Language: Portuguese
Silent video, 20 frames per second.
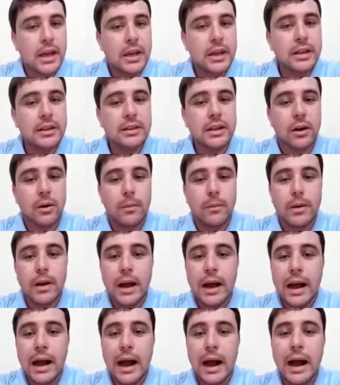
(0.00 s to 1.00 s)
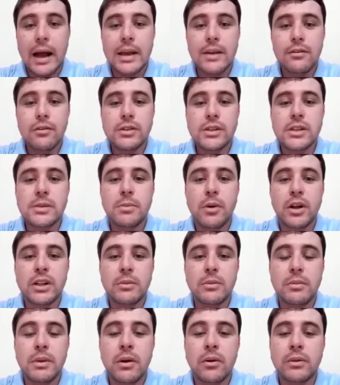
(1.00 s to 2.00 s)
Então, aí vocês podem
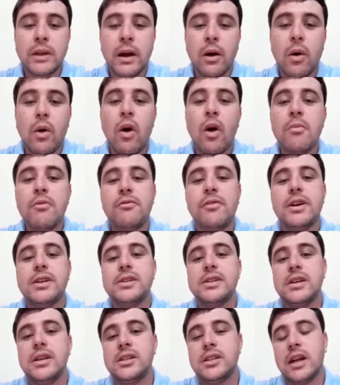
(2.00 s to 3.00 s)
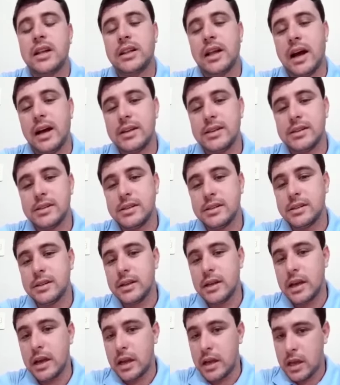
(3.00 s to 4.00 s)
me perguntar como fazer esta análise.
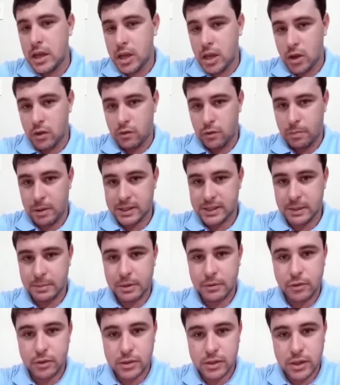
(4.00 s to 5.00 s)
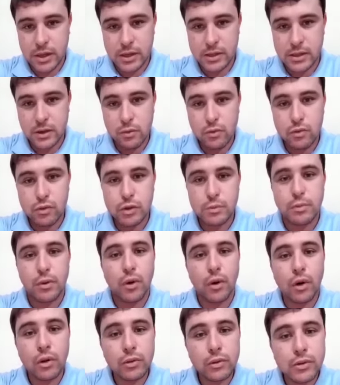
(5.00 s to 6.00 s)
Eu vou passar para vocês alguns
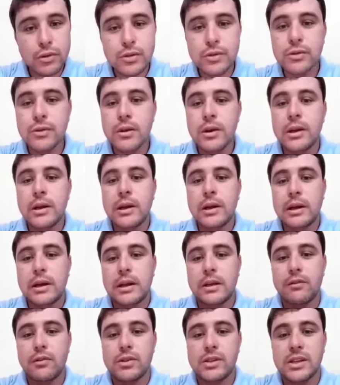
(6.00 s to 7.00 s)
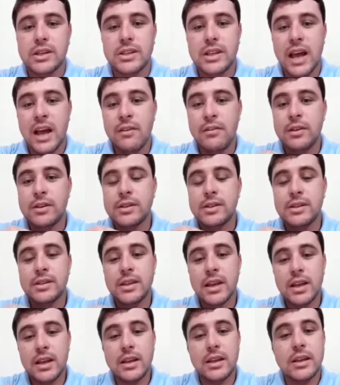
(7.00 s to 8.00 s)
pontos que vocês devem
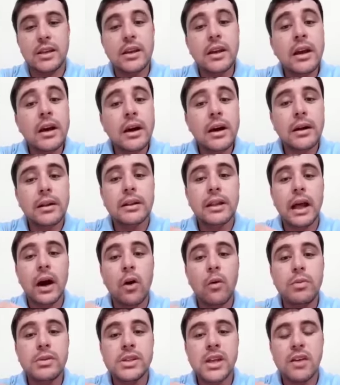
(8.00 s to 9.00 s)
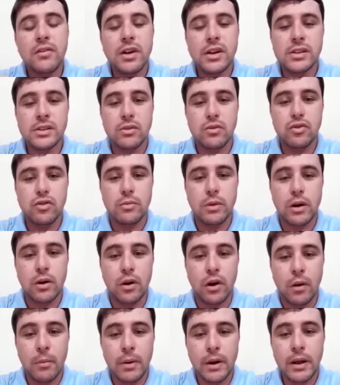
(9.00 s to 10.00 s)
seguir na observação de uma
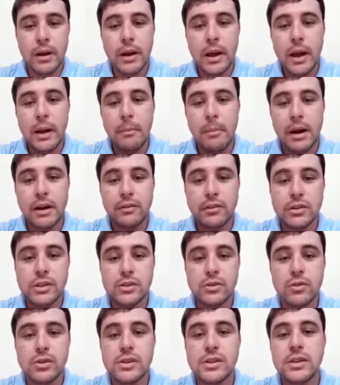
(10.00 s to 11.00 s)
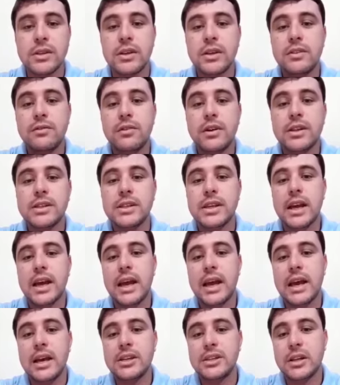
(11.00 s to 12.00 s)
obra para vocês conseguirem fazer
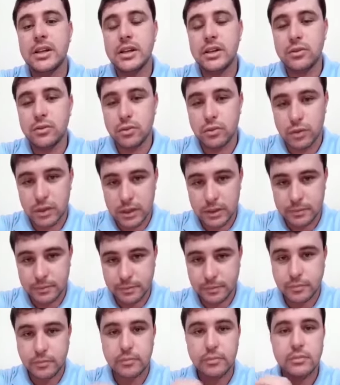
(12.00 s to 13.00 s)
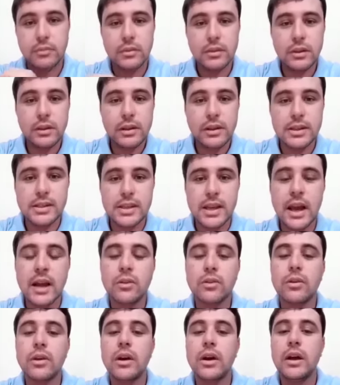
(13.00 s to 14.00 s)
esta leitura,
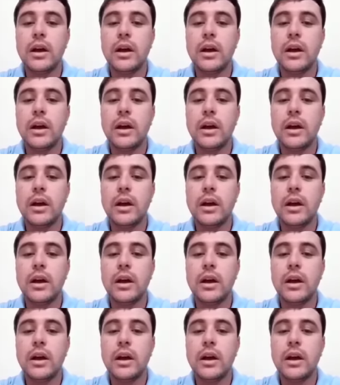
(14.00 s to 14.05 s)
certo?